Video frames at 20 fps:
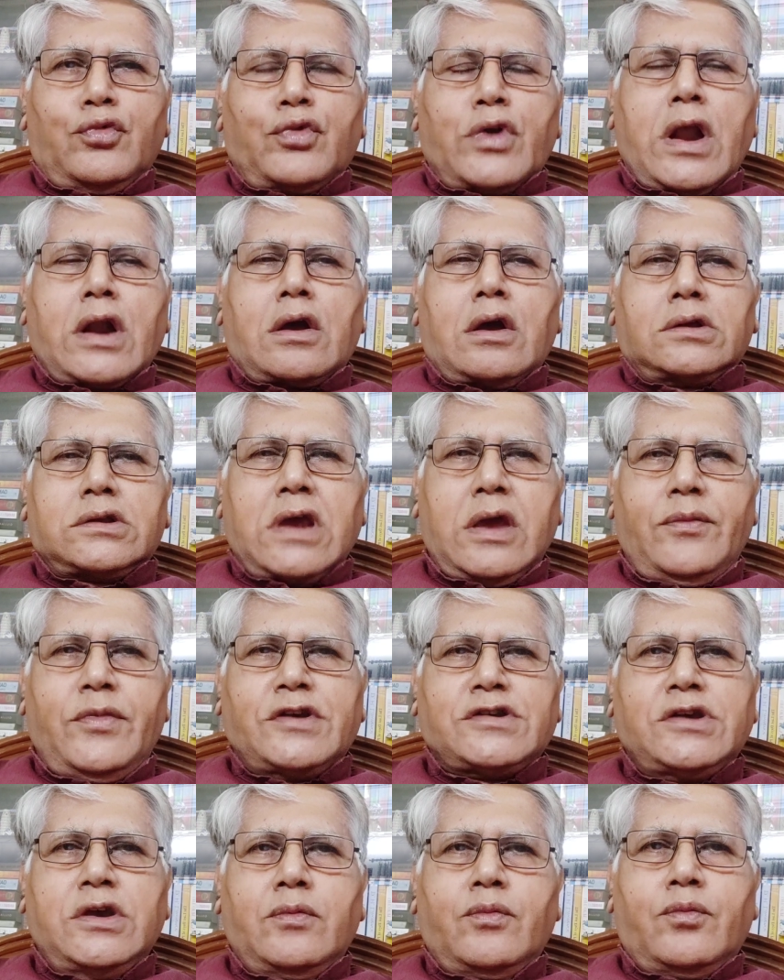ওনার কথাই
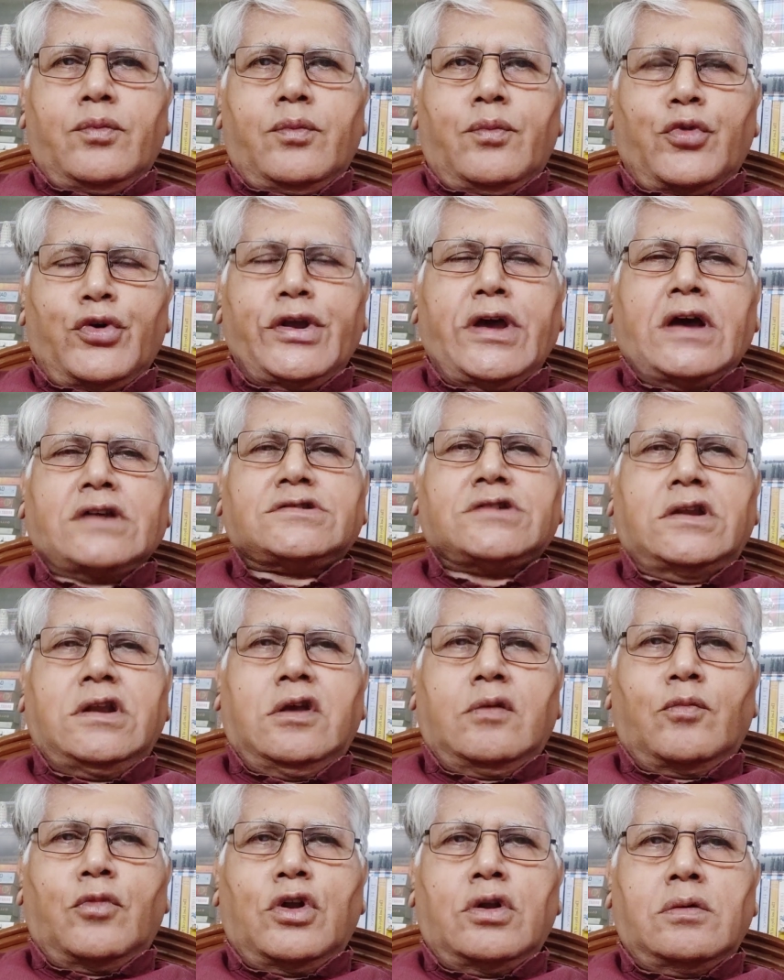বেশি মনে আছে
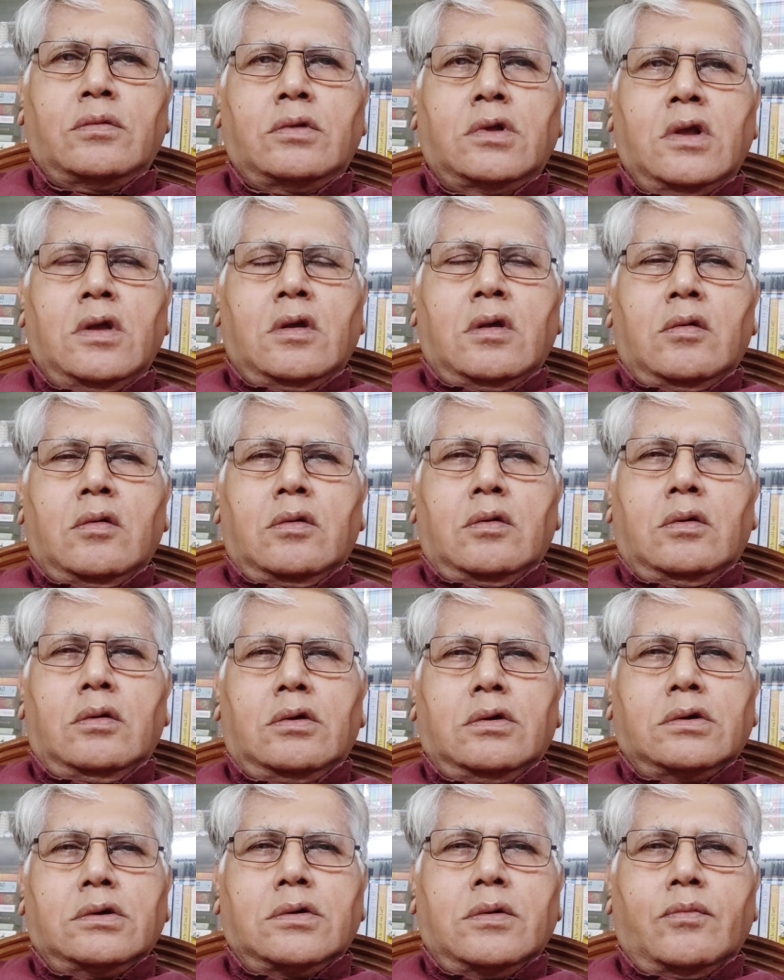নেম
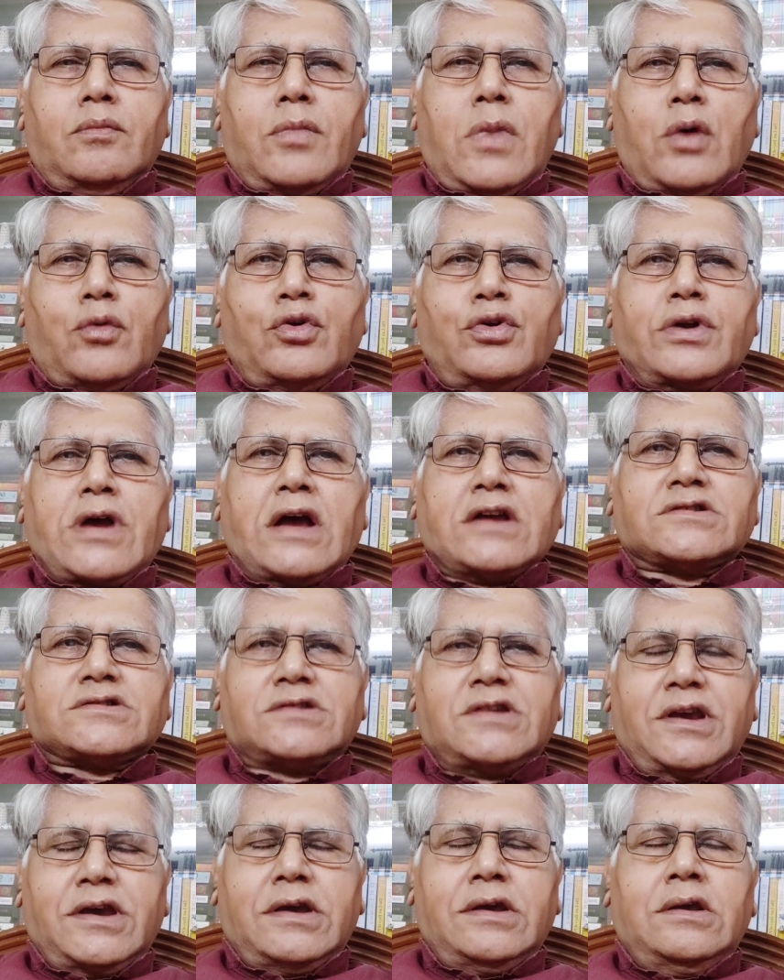বাবুর কাছ
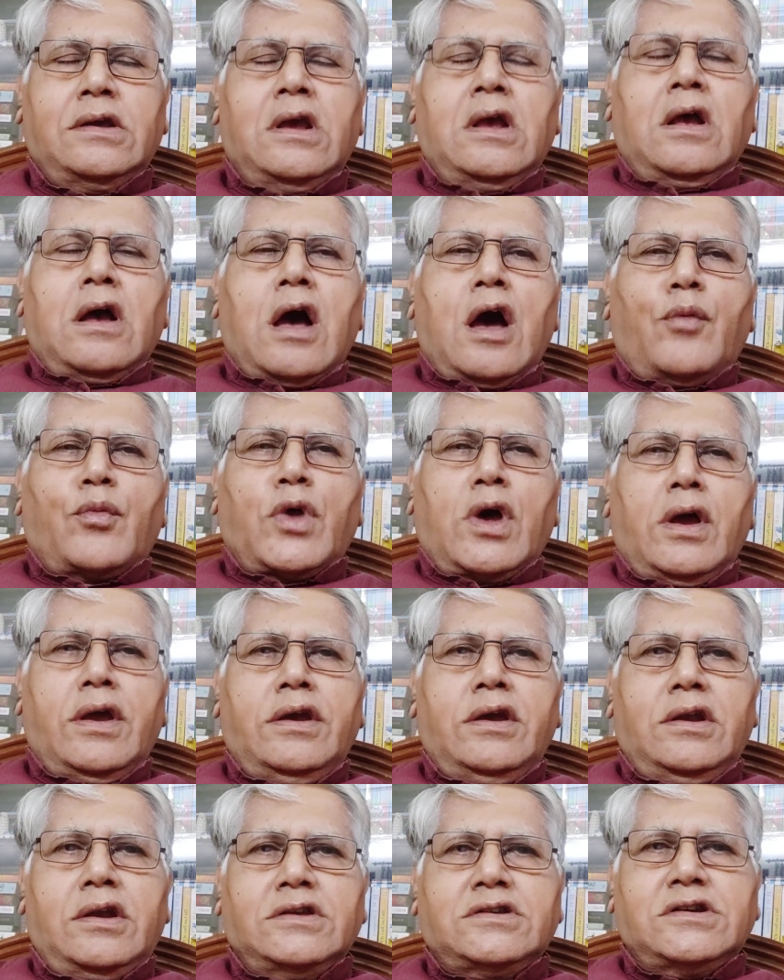থেকে আমরা
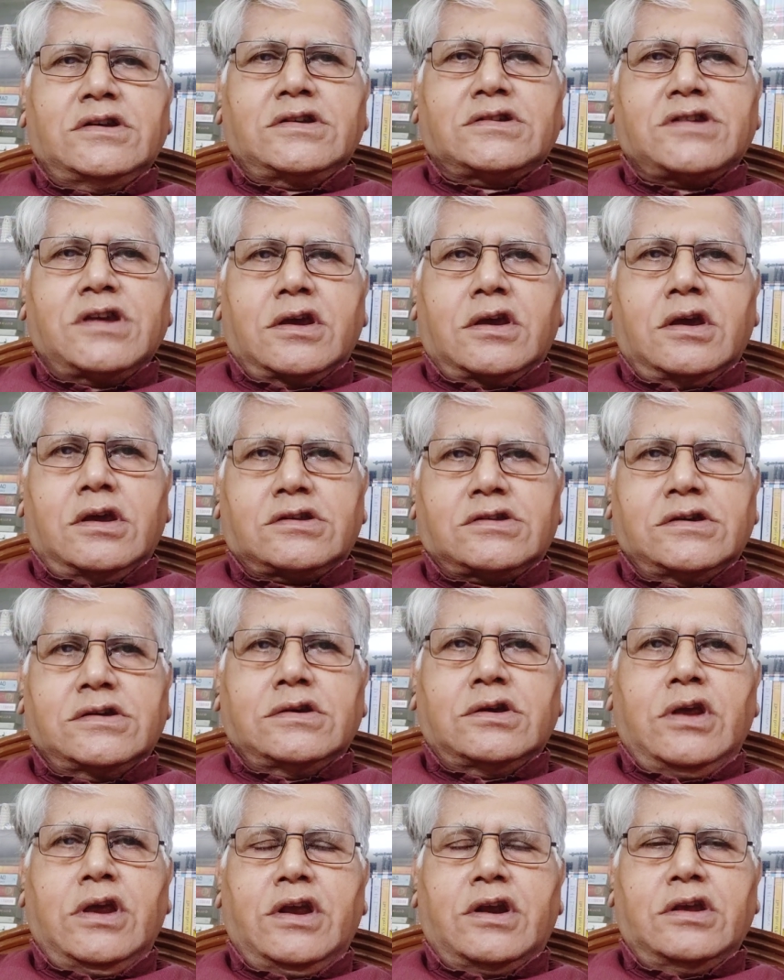ইংরেজি শিখেছি
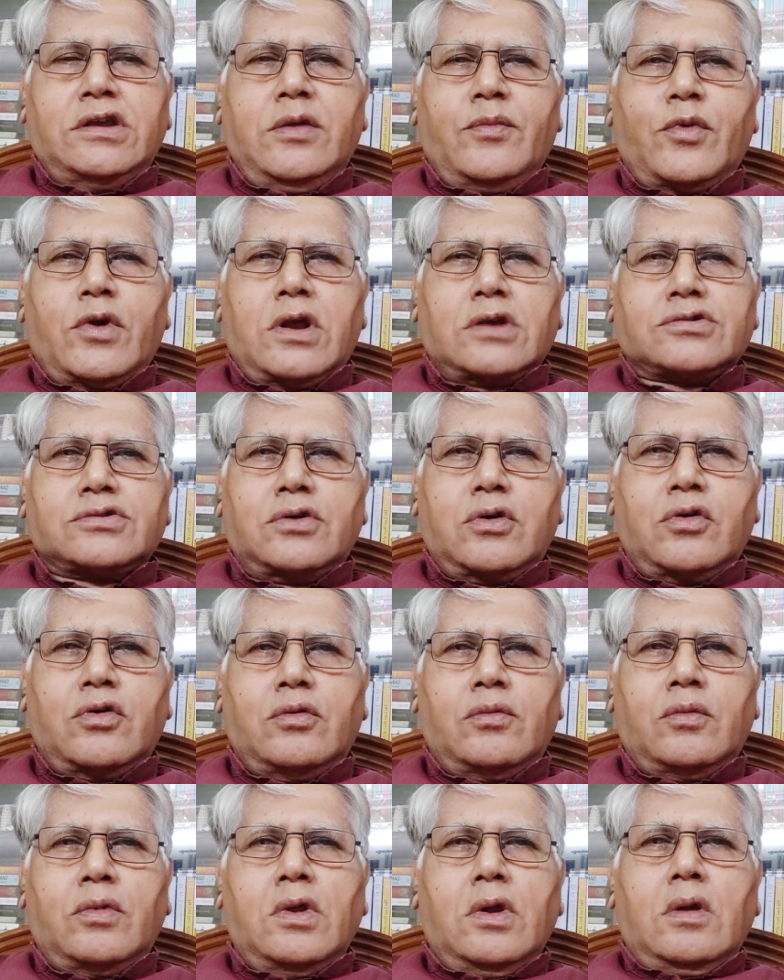ইংরেজি পড়াশোনা
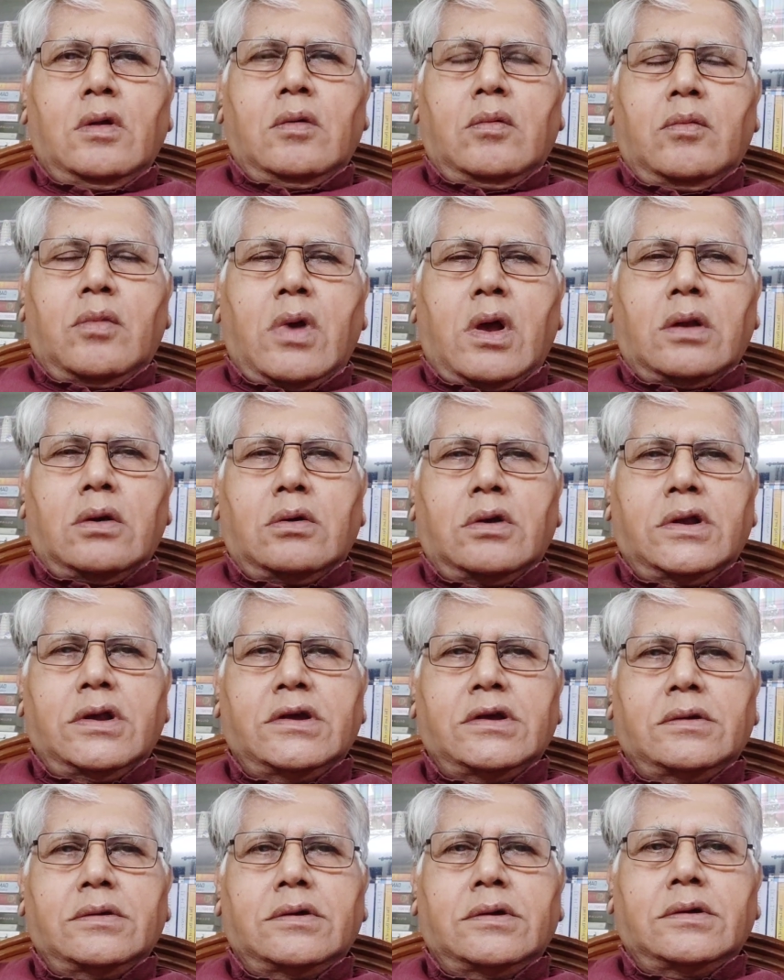ভালো করে
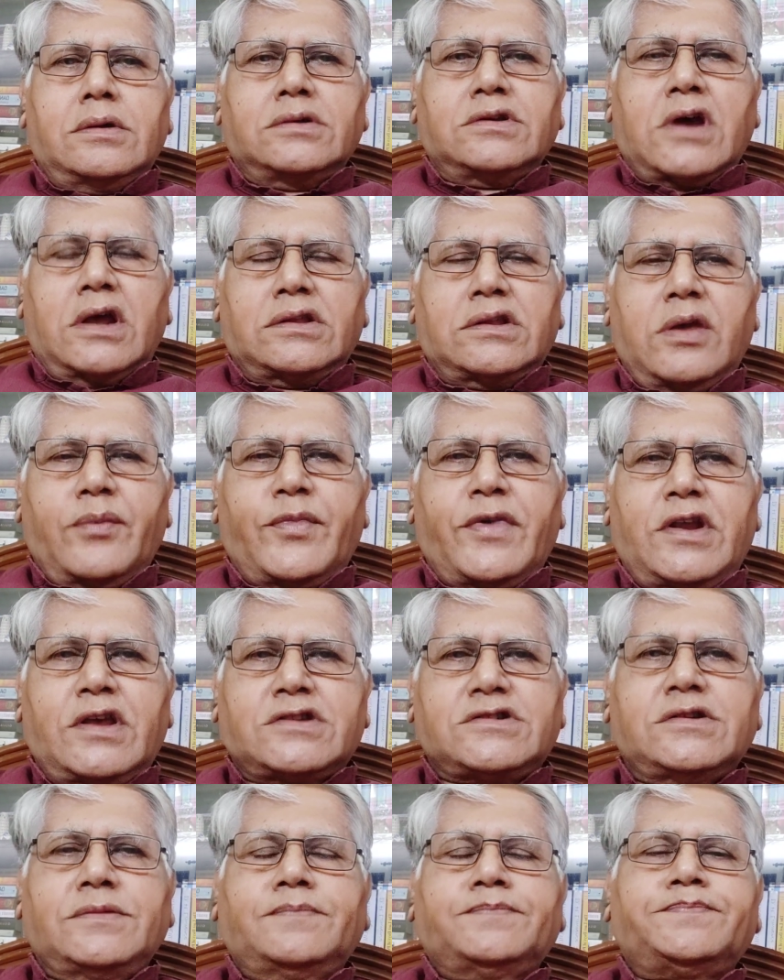জানতে
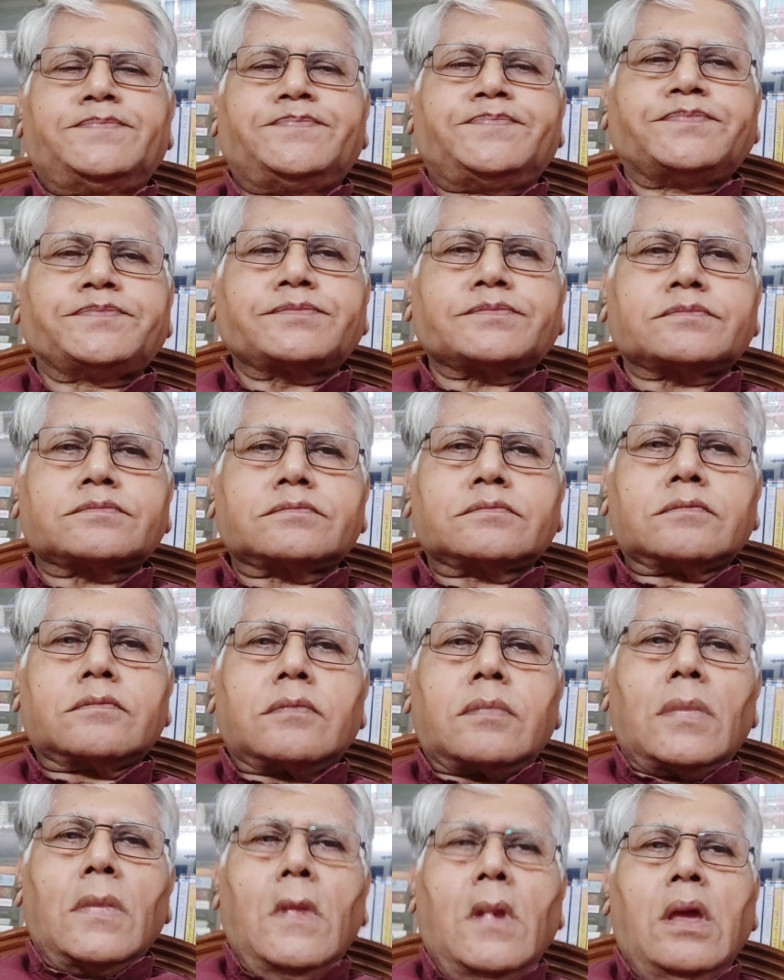পেরেছি
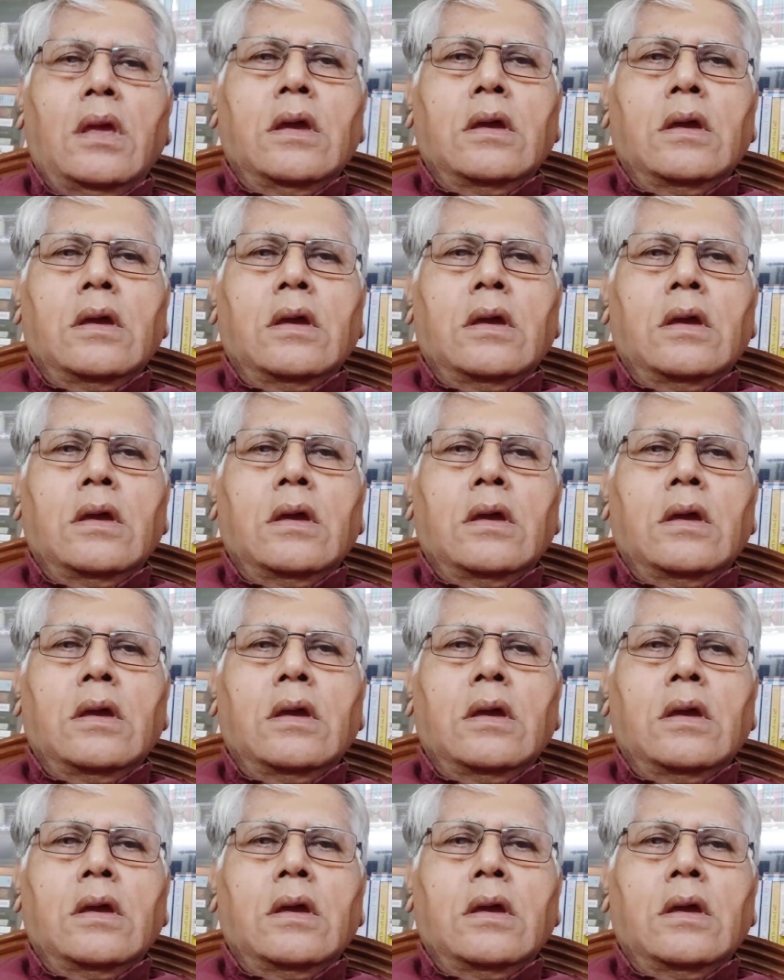এই যে